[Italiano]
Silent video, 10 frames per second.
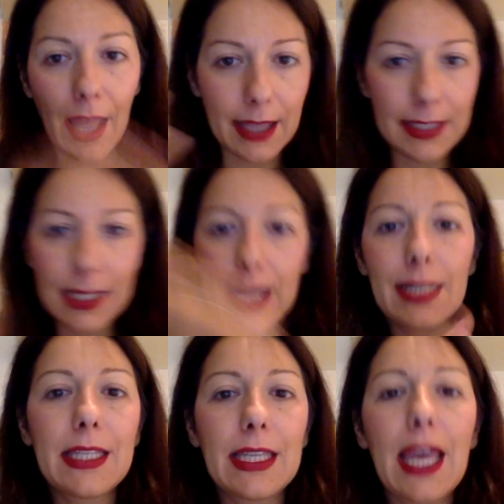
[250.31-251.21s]
eh, se
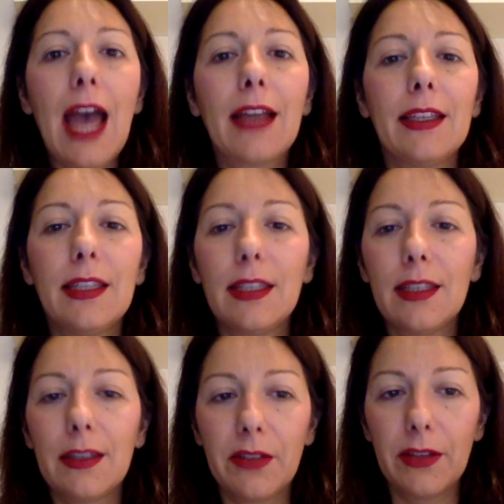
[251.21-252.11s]
rischiate
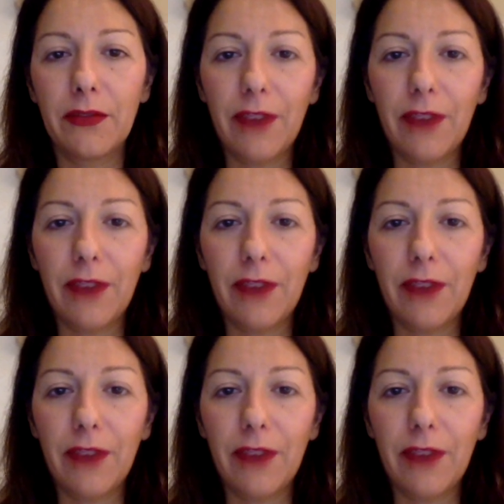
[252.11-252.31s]
di eh,